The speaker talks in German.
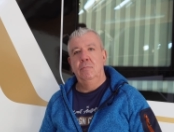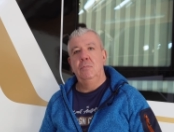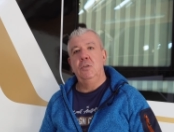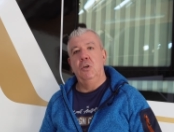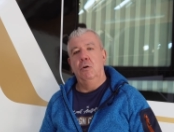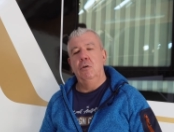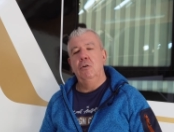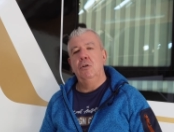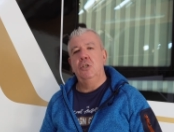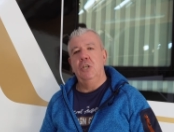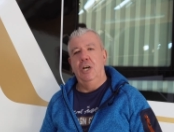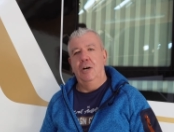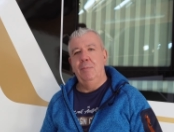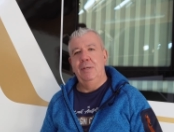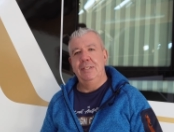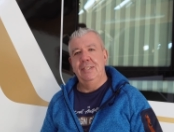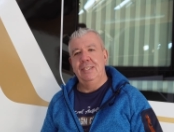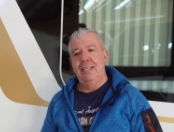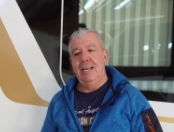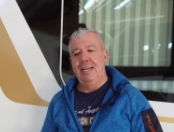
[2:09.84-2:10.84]
So, schauen
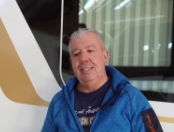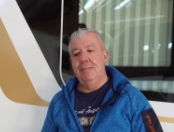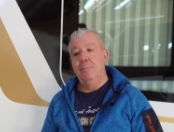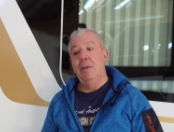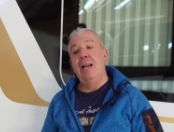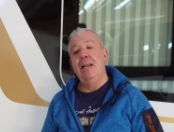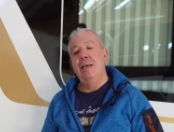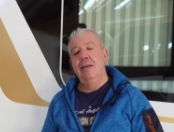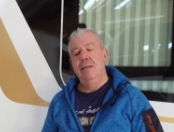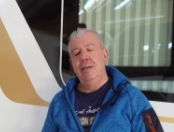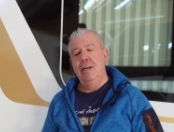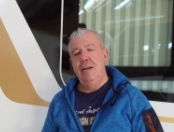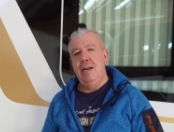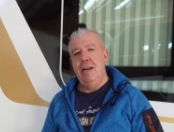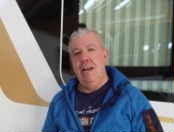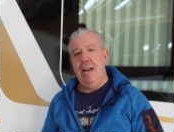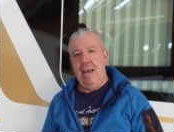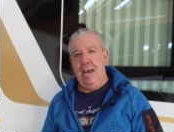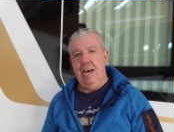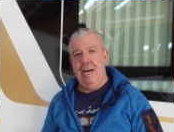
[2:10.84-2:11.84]
wir uns das Ganze mal
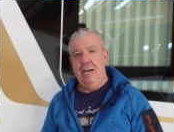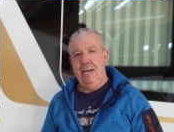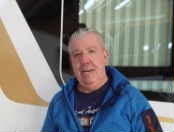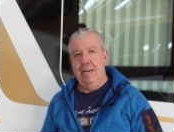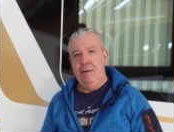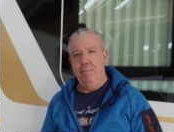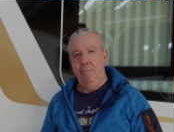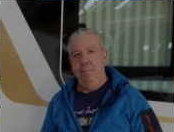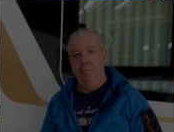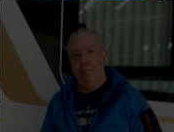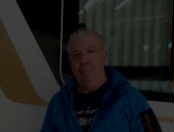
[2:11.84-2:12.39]
näher an.